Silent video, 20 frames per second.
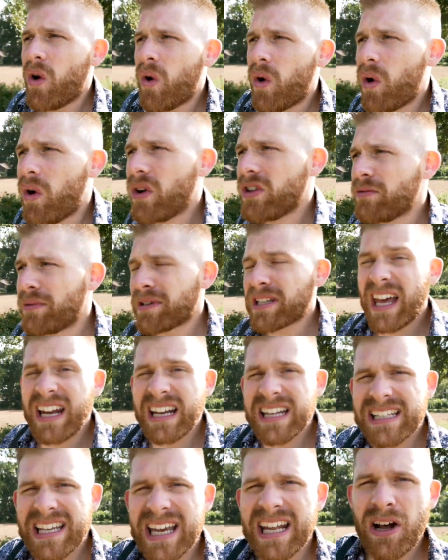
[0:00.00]
Und
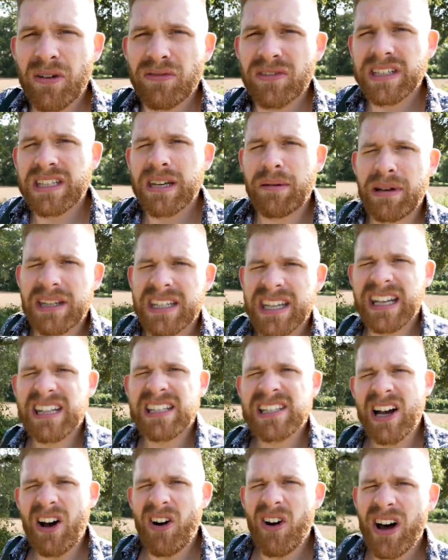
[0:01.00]
übertrage das gerne auf dich, aber ich kenne
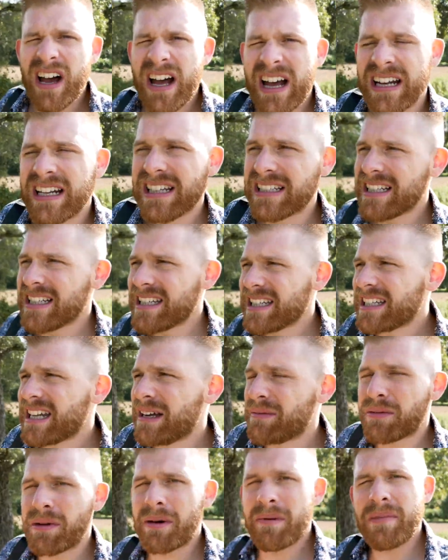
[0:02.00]
das auch. Dann sitze ich
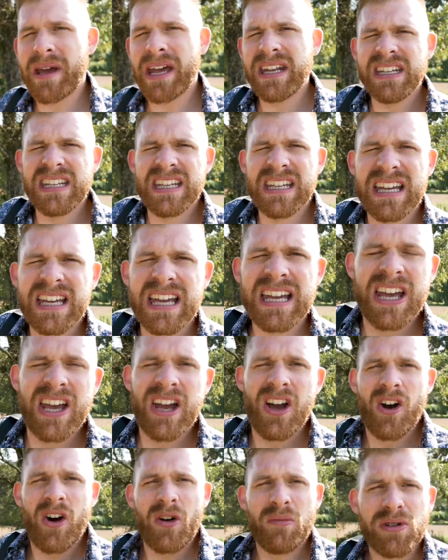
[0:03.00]
da mit meinem Handy
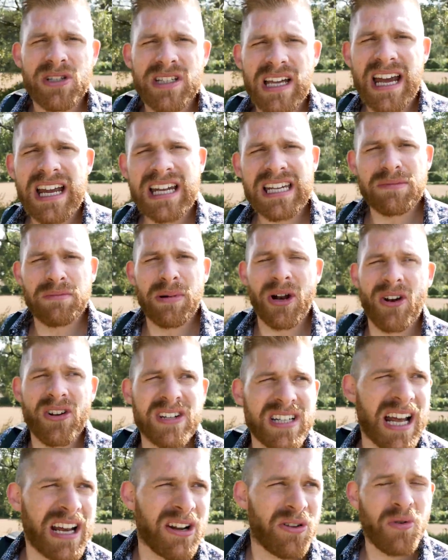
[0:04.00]
und müsste eigentlich ein paar
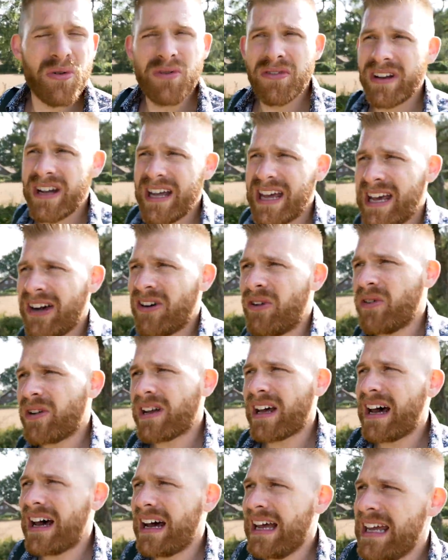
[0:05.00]
Leute anrufen
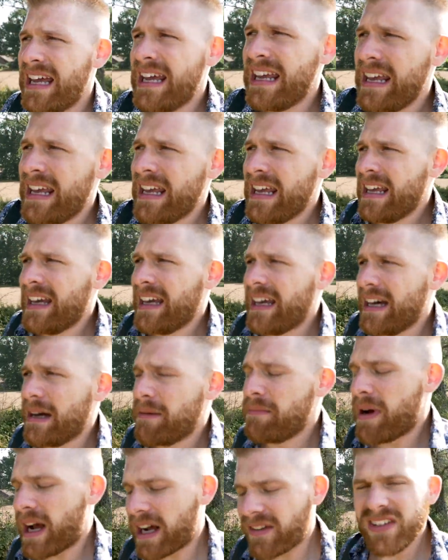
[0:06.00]
oder
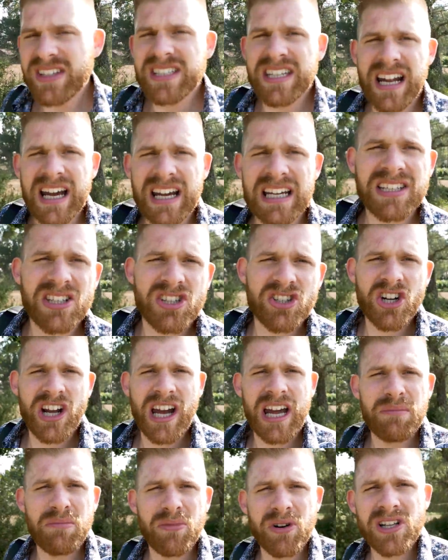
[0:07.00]
ähm, Akquise-Nachrichten
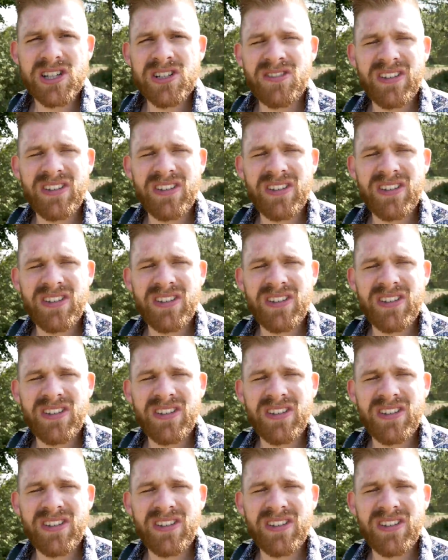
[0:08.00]
schreiben oder